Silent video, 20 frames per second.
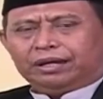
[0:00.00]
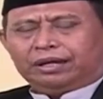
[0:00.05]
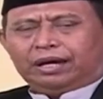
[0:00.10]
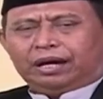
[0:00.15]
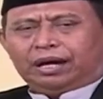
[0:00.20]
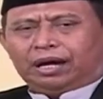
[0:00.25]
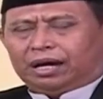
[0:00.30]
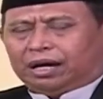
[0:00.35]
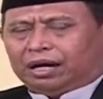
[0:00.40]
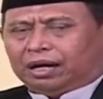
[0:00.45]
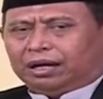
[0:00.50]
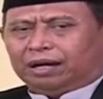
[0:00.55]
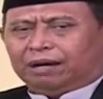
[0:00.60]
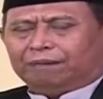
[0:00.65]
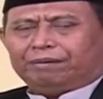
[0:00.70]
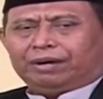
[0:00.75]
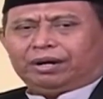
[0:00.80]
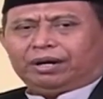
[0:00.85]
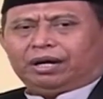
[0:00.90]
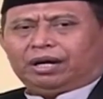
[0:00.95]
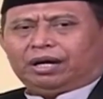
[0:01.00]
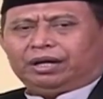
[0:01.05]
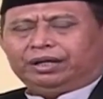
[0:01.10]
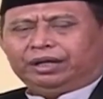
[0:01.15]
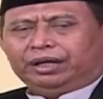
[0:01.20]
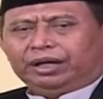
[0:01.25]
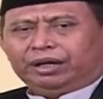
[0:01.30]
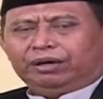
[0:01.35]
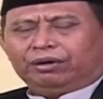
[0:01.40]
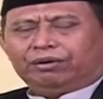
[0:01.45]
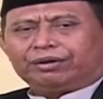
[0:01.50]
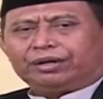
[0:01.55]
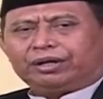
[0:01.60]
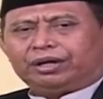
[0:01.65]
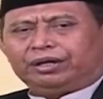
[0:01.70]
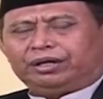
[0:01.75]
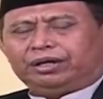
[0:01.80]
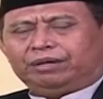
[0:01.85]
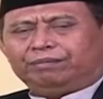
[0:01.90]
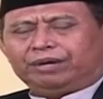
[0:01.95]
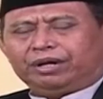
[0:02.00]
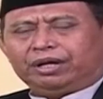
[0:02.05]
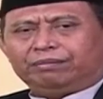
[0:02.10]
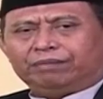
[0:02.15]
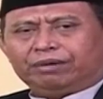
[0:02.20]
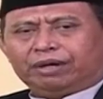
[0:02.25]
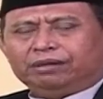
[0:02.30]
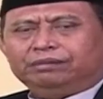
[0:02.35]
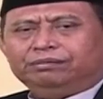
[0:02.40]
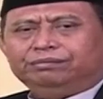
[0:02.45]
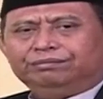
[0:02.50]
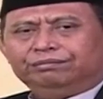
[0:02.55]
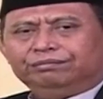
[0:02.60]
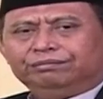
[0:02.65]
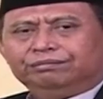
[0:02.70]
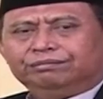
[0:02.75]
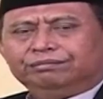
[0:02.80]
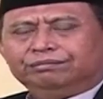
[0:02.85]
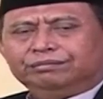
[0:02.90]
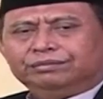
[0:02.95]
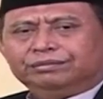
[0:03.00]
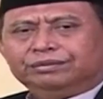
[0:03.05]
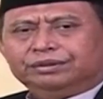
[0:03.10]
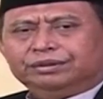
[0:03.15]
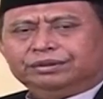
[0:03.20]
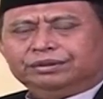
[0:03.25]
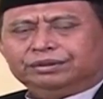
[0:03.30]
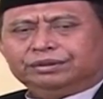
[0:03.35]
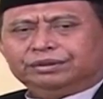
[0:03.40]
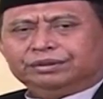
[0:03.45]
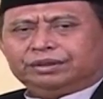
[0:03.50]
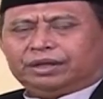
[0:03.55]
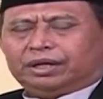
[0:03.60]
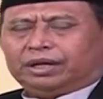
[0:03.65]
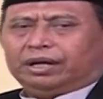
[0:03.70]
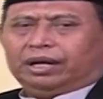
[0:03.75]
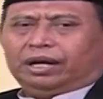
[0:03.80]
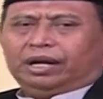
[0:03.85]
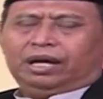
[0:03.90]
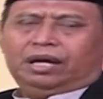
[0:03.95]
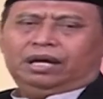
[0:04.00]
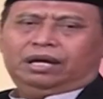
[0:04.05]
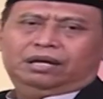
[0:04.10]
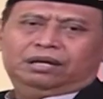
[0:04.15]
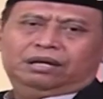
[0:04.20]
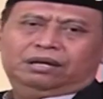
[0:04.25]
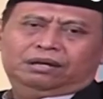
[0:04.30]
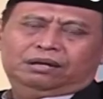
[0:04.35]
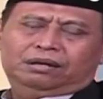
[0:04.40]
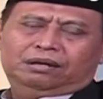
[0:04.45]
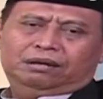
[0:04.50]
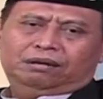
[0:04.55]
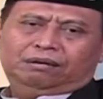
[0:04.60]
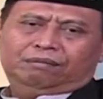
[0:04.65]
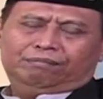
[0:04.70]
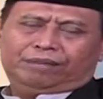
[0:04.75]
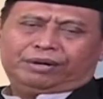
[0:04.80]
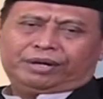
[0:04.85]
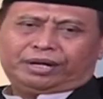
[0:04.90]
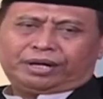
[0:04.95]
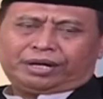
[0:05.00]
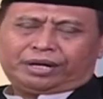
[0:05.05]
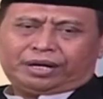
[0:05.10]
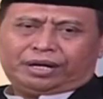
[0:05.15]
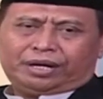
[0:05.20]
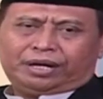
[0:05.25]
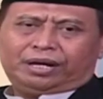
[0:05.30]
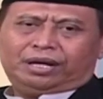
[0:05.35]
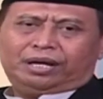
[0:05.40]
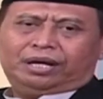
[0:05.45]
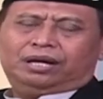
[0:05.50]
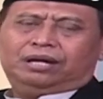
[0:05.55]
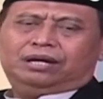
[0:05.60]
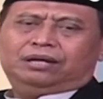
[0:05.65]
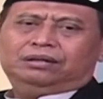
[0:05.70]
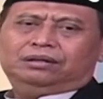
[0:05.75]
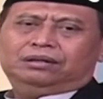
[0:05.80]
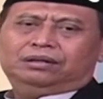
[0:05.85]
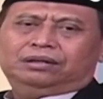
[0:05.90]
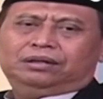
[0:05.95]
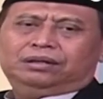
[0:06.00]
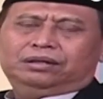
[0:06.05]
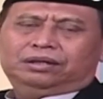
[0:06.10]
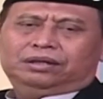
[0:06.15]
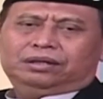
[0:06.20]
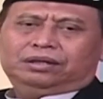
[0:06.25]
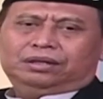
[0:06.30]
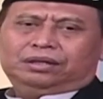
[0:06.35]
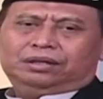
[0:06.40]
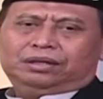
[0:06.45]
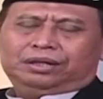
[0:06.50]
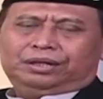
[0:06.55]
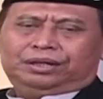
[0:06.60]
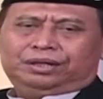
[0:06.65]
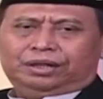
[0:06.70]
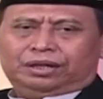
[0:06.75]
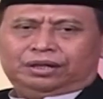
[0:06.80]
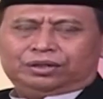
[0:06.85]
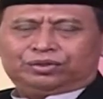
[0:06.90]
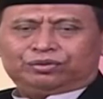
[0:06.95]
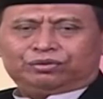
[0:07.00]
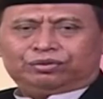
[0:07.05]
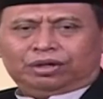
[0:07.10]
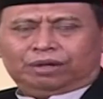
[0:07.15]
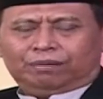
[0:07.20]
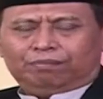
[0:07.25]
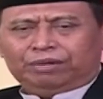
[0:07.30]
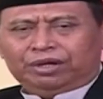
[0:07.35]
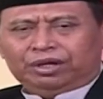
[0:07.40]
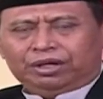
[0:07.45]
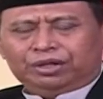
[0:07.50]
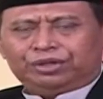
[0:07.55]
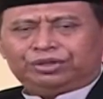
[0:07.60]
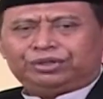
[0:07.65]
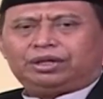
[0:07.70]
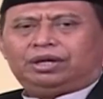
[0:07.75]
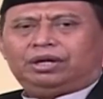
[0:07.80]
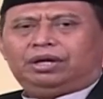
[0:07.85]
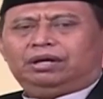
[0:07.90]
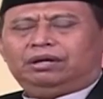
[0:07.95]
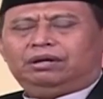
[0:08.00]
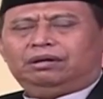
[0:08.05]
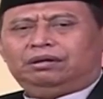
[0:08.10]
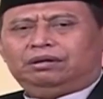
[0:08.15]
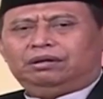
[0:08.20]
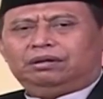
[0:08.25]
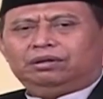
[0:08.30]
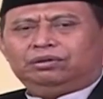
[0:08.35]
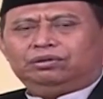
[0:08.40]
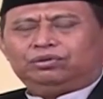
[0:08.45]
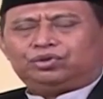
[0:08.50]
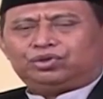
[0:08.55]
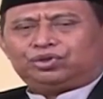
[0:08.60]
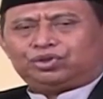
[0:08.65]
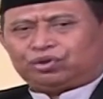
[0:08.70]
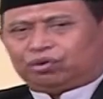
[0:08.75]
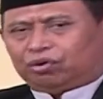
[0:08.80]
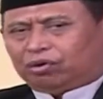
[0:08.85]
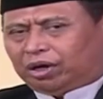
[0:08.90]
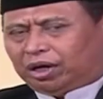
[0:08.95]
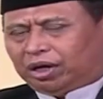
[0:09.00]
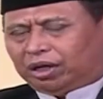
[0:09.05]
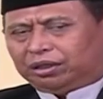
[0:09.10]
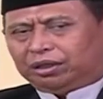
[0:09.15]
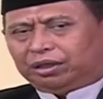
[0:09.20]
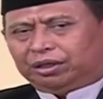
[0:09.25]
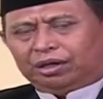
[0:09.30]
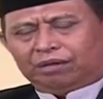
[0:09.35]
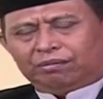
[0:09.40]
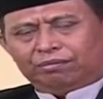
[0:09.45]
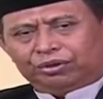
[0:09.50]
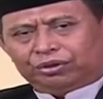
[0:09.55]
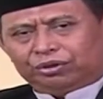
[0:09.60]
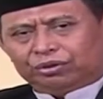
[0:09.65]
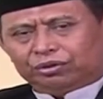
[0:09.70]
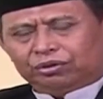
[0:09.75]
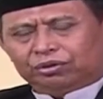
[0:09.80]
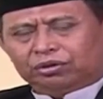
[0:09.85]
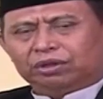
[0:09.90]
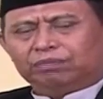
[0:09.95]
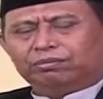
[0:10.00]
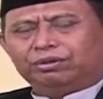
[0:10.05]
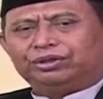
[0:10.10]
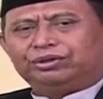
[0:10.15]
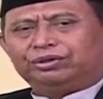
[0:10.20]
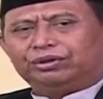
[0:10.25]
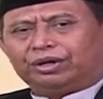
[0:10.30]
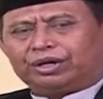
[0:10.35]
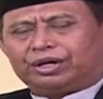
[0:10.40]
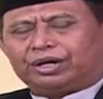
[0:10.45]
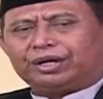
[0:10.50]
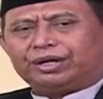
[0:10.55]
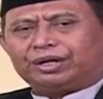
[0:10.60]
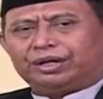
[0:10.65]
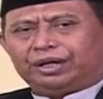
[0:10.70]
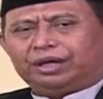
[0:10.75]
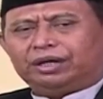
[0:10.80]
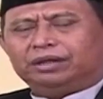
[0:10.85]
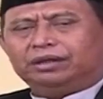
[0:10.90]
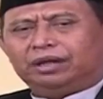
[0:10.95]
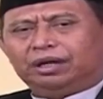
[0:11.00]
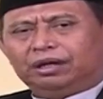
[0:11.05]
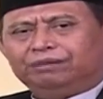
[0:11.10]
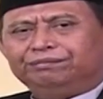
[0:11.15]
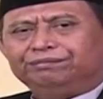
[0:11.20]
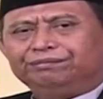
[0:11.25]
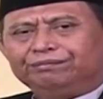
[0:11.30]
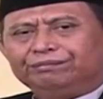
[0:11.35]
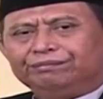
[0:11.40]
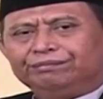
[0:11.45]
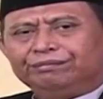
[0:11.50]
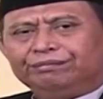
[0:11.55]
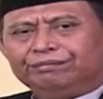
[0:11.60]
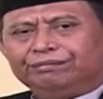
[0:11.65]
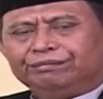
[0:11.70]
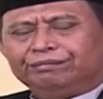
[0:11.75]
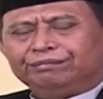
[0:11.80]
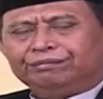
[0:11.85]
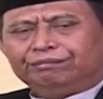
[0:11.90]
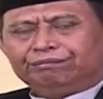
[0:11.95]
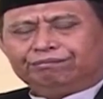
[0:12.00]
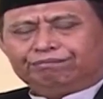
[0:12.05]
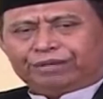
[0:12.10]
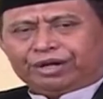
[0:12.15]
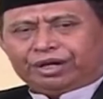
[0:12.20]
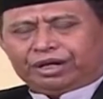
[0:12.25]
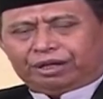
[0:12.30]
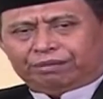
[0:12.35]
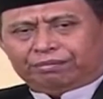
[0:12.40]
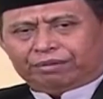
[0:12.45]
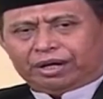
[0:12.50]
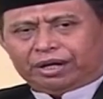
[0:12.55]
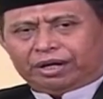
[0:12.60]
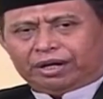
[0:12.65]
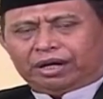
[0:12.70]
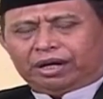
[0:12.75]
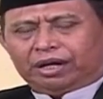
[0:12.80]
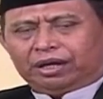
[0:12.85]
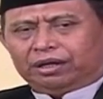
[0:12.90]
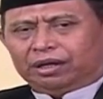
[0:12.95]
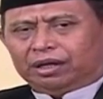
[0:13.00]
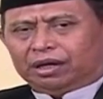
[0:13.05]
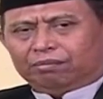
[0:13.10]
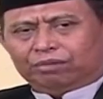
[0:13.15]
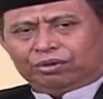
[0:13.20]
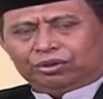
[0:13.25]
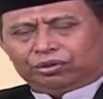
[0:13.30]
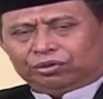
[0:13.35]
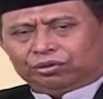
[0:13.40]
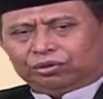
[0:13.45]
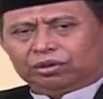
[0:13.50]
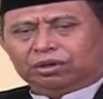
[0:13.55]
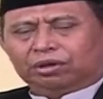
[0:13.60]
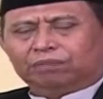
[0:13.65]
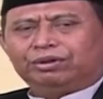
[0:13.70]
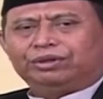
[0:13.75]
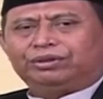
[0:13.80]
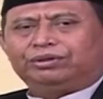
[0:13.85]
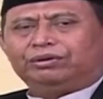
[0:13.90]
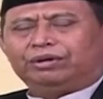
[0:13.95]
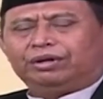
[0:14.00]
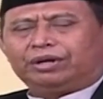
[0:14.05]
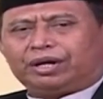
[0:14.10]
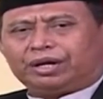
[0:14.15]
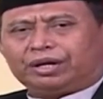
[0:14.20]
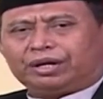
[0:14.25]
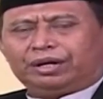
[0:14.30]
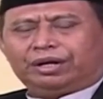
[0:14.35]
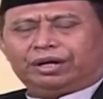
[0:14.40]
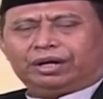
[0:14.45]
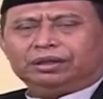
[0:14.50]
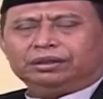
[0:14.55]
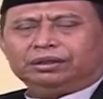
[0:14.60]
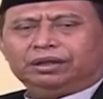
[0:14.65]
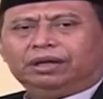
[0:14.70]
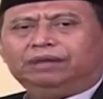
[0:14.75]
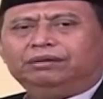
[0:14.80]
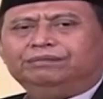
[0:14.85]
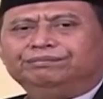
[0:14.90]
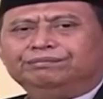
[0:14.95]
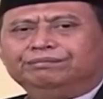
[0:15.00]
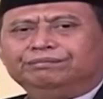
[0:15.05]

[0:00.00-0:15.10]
Yang ada pada diri orang yang beriman adalah manakala dia sudah bisa sholat yang betul-betul karena Allah, beribadah yang betul-betul karena Allah,